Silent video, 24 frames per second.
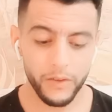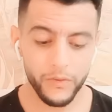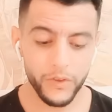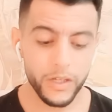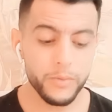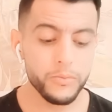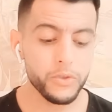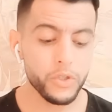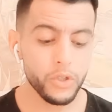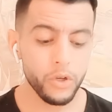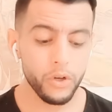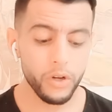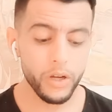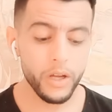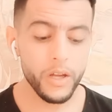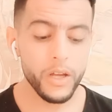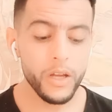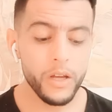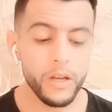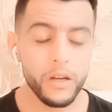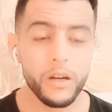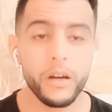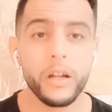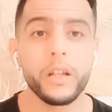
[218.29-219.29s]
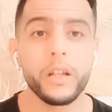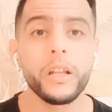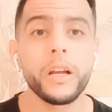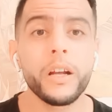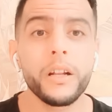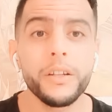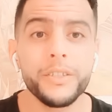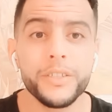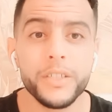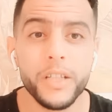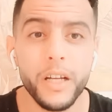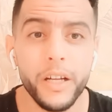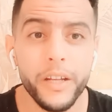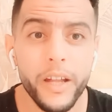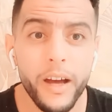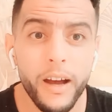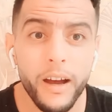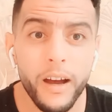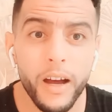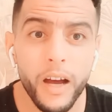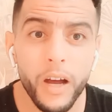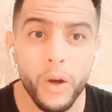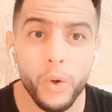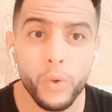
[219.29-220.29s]
فهمتوا راه داك
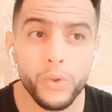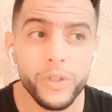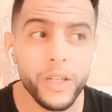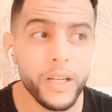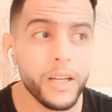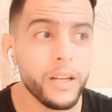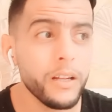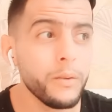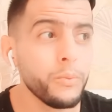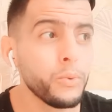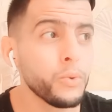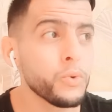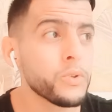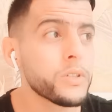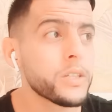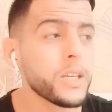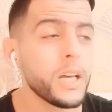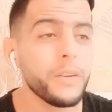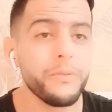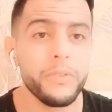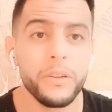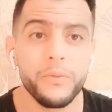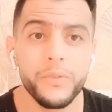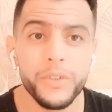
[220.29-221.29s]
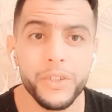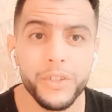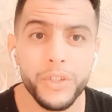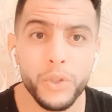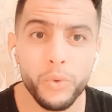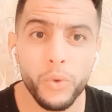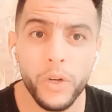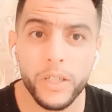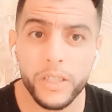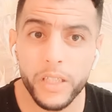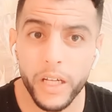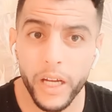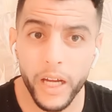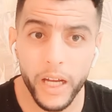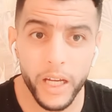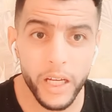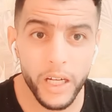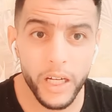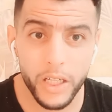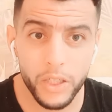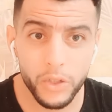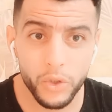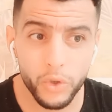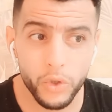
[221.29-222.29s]
التعناق وداك البوسان في الفيديوهات راه غير
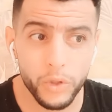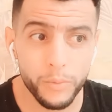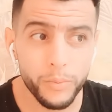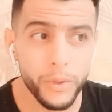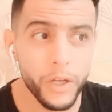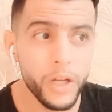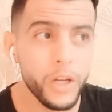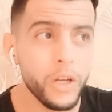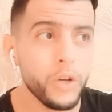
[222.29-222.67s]
الكذوب